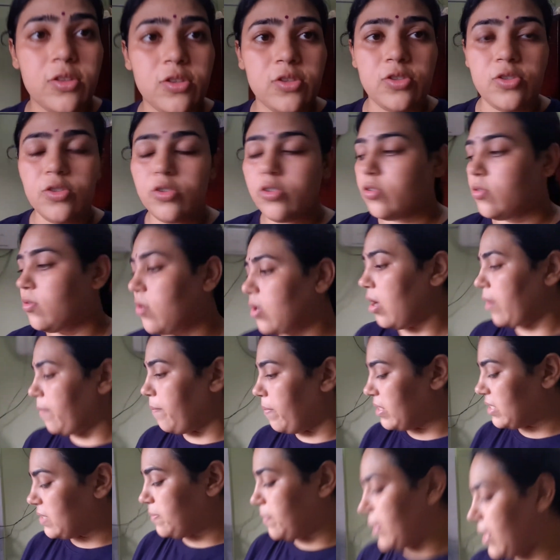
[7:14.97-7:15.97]
तो अब
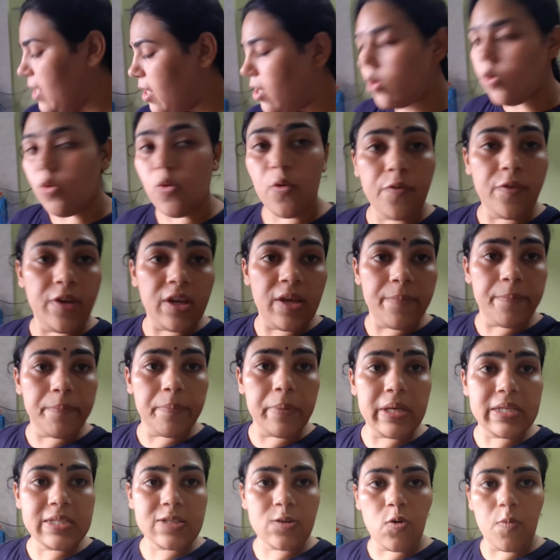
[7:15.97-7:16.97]
बस मैंने लो फ्लेम पे
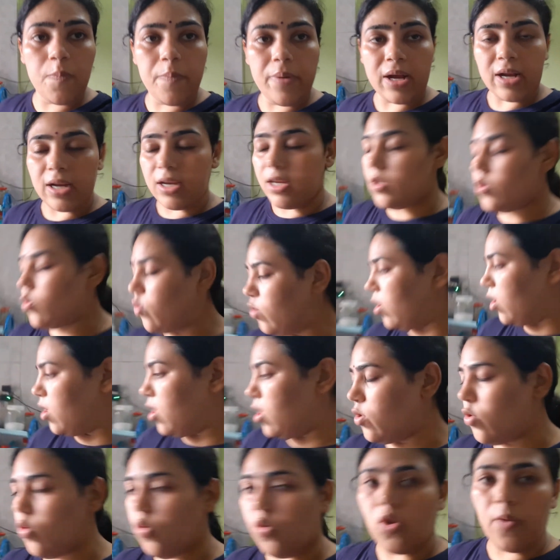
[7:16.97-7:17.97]
इसको पकने दूंगी
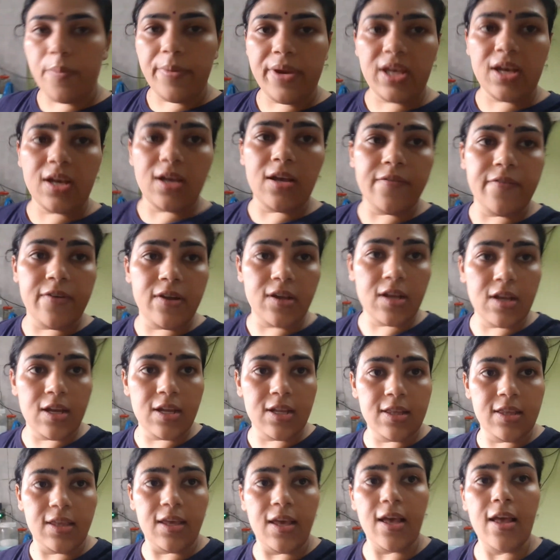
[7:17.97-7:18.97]
कद्दू को मैंने कवर कर
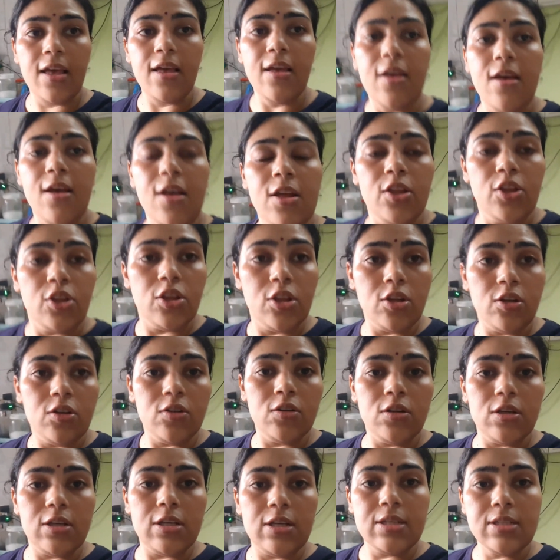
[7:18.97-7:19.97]
दिया तो
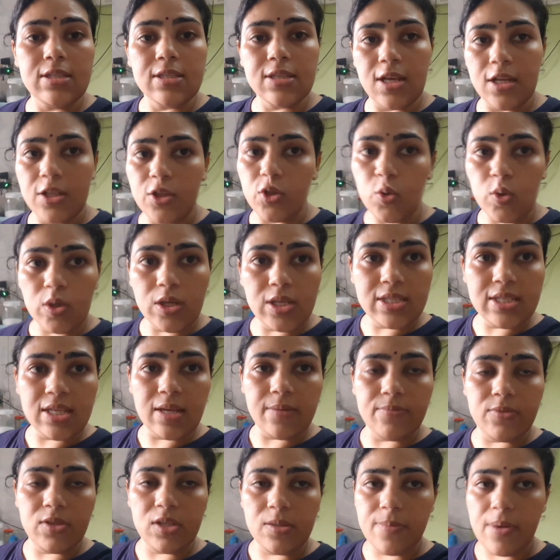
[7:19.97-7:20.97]
इस कद्दू की
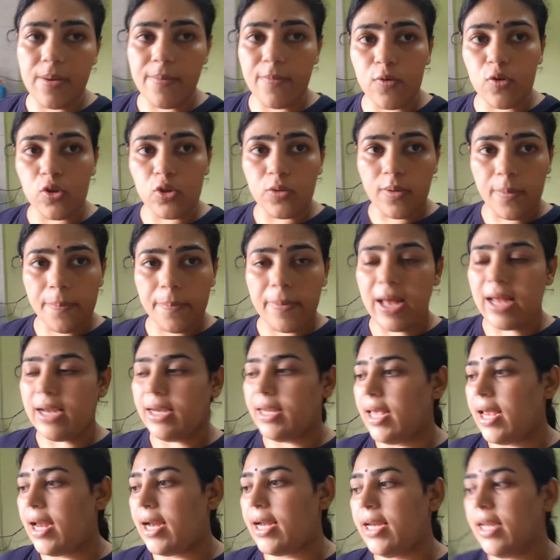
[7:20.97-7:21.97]
सब्जी में हम कुछ भी पानी
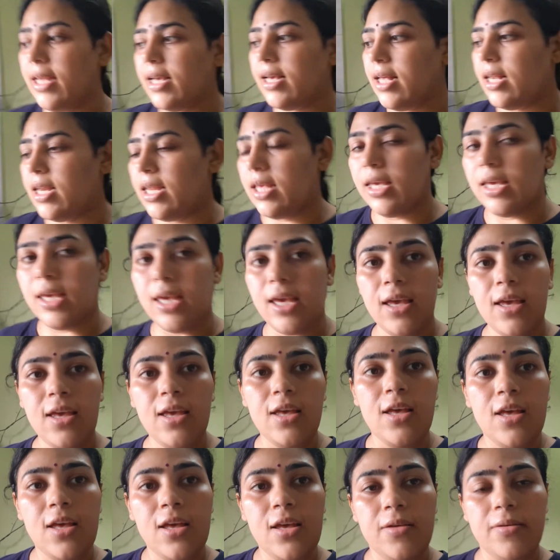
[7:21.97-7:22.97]
ऐड नहीं करेंगे
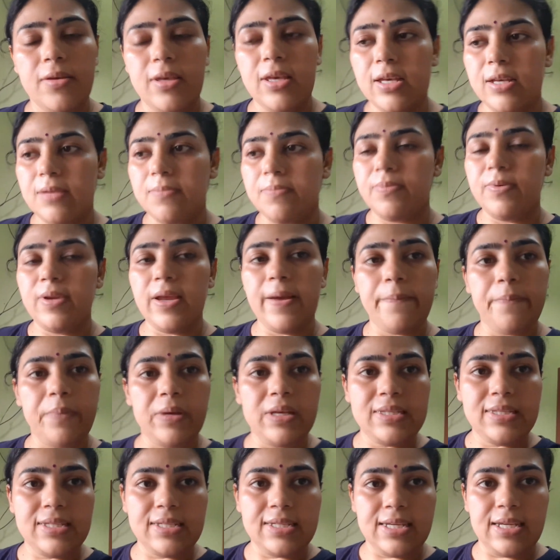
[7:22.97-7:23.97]
ये अपने आप ही
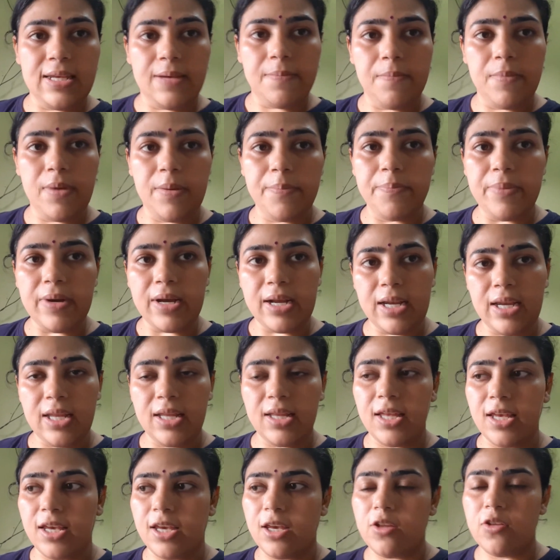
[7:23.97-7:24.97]
स्टीम में पकने
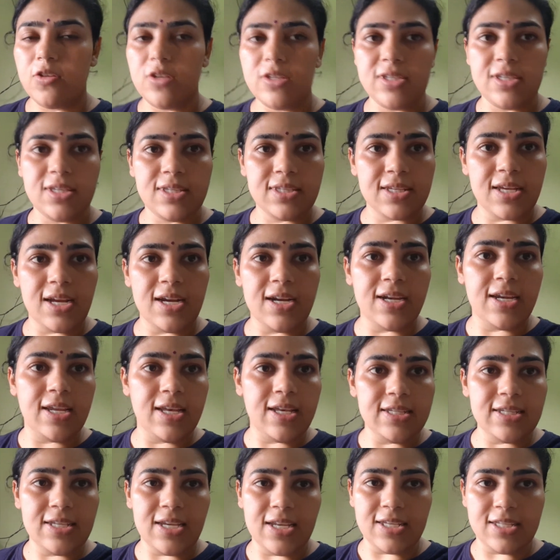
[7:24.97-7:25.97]
देंगे तो इससे इसका
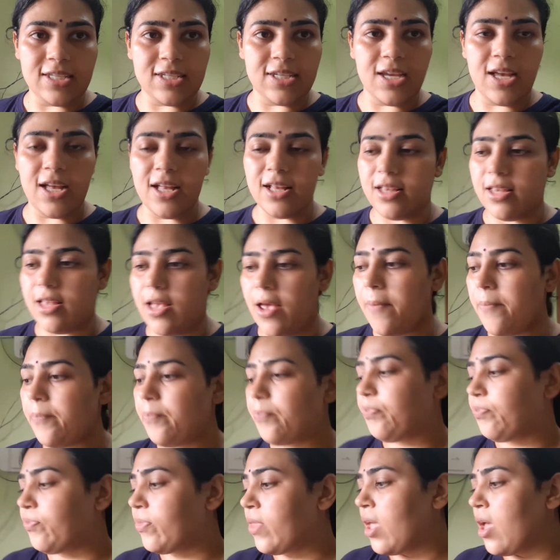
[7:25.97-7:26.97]
टेस्ट अच्छा आता है
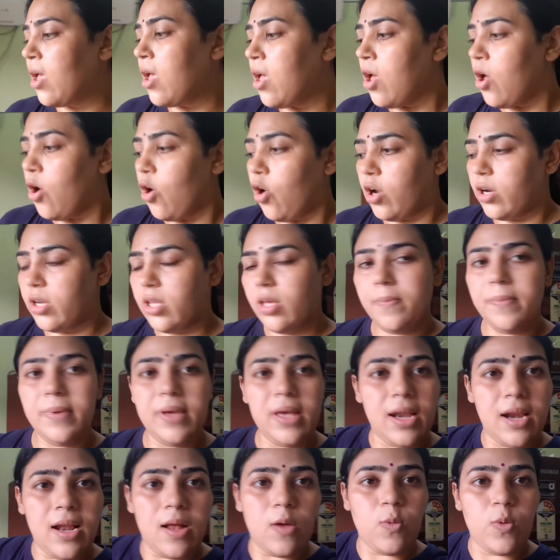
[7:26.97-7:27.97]
और ये भी
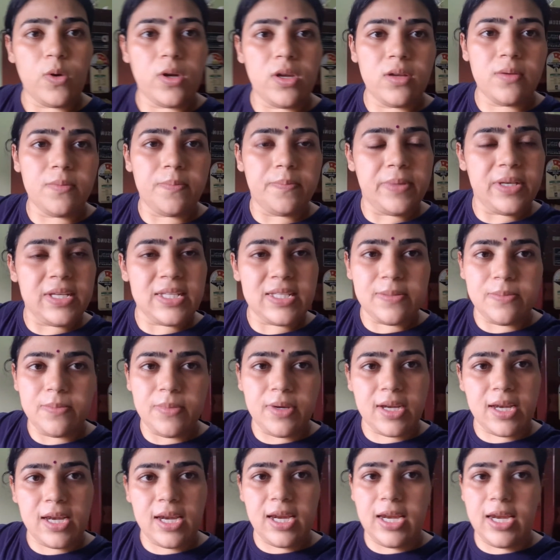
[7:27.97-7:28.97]
अराउंड 20
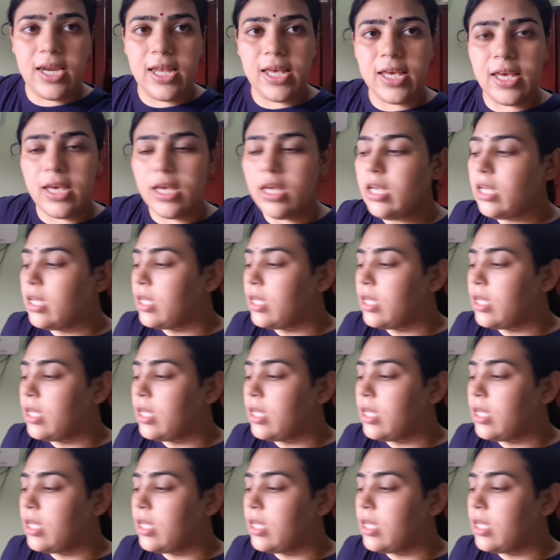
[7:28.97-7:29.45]
मिनट ले लेगी